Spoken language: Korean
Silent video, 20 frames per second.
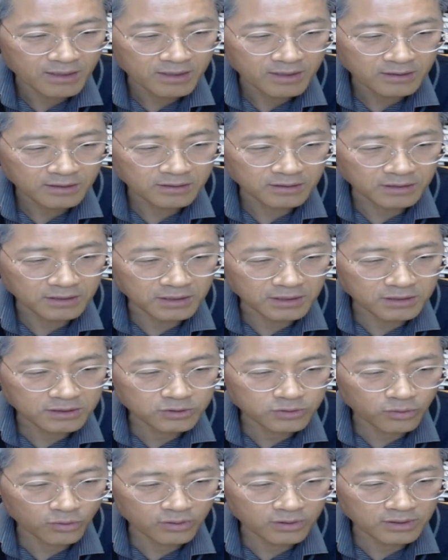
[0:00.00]

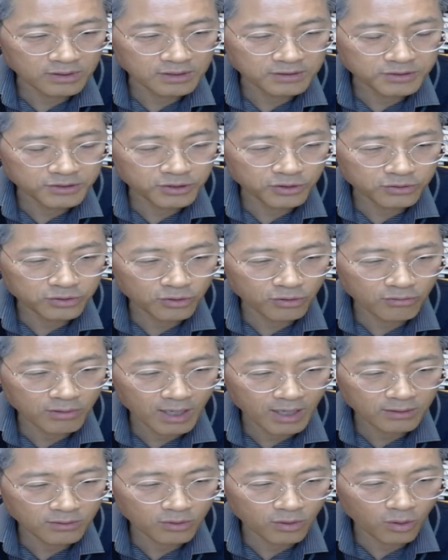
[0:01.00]
그리스도를
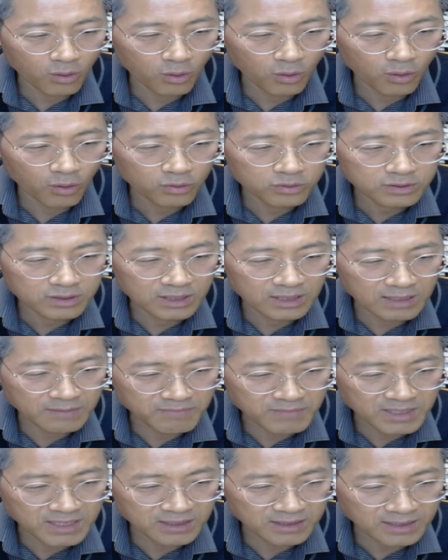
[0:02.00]
적용하고 옷
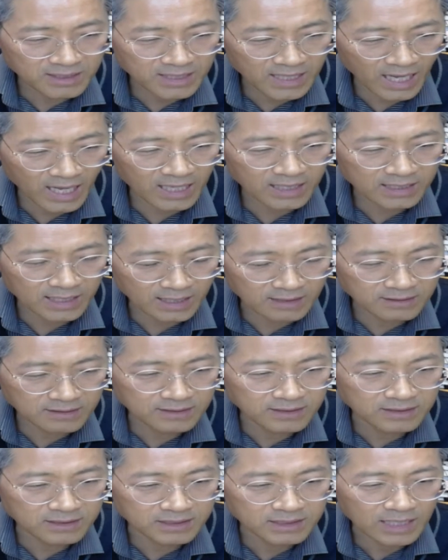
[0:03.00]

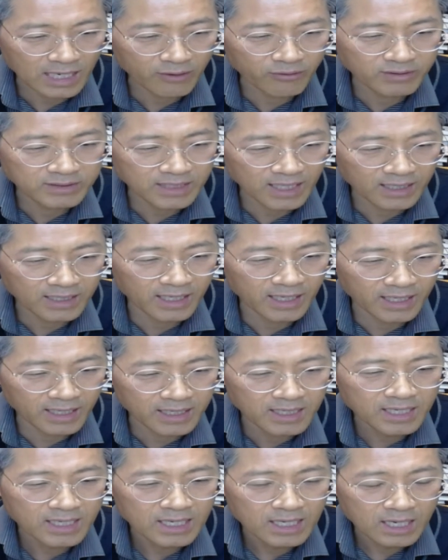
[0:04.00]
입는다라는 차원
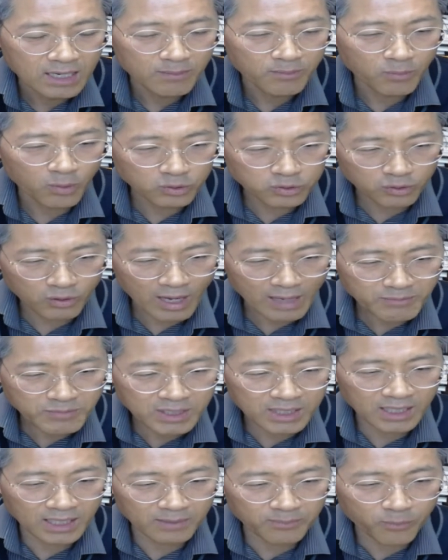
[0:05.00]
안에 모두
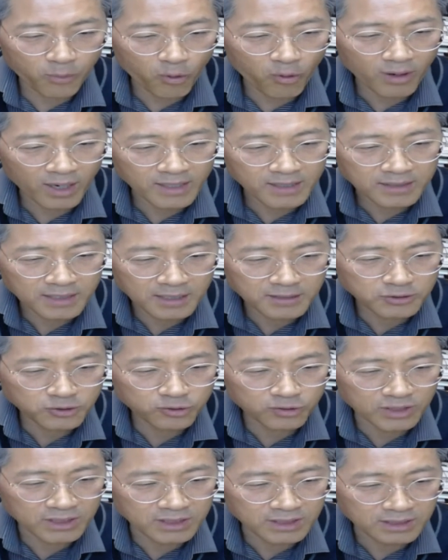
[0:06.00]
함께 포괄될
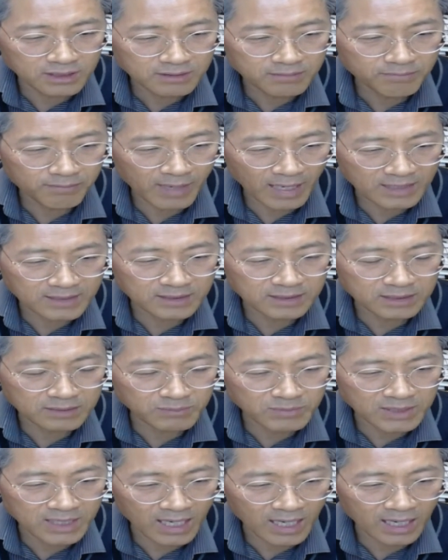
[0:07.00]
수 있는
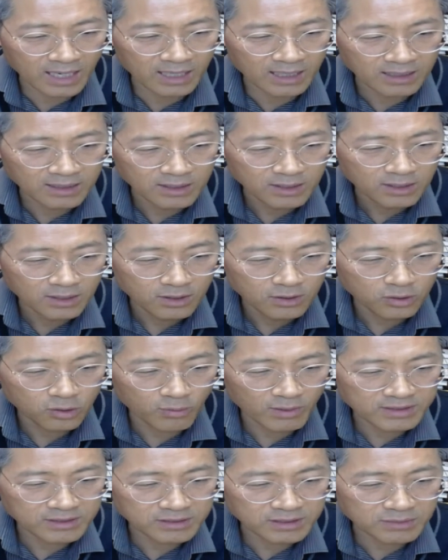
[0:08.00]
말들입니다.
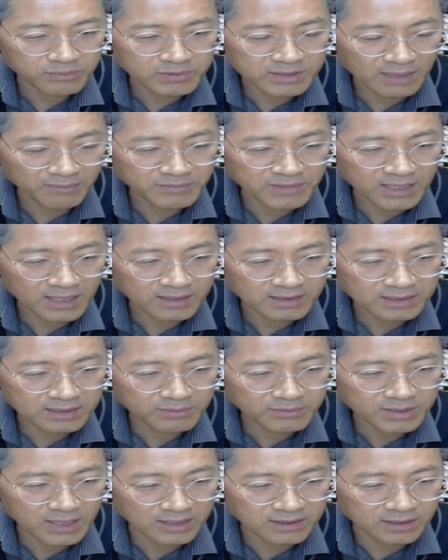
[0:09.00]
로마서 13장
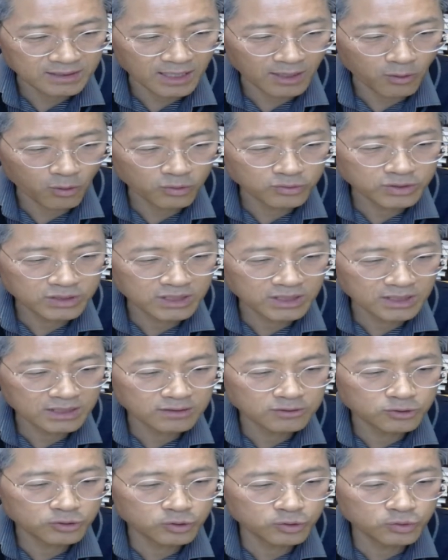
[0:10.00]
14절에 오직
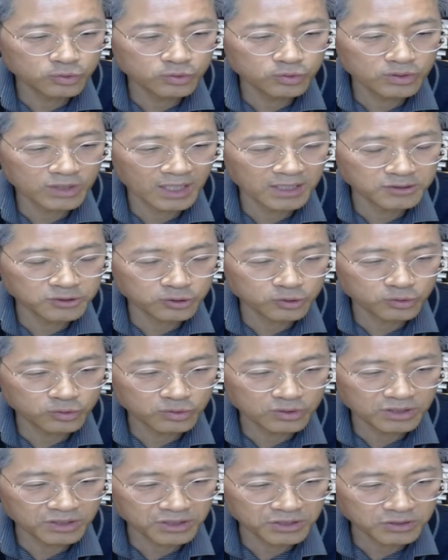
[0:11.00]
주
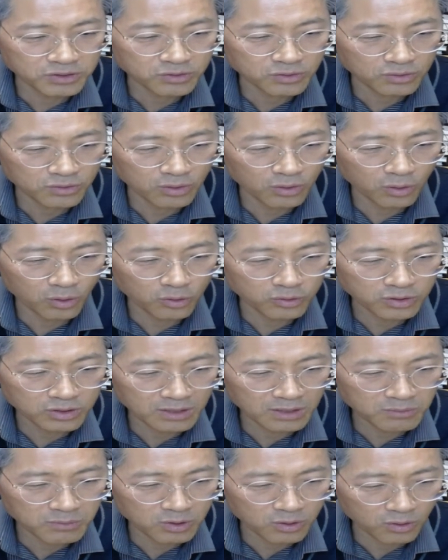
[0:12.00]
예수 그리스도로 옷
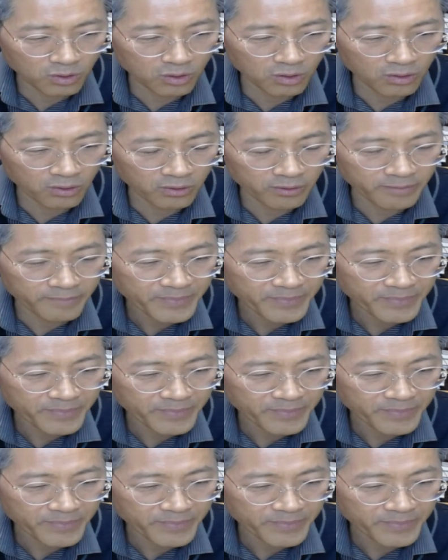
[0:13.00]
입고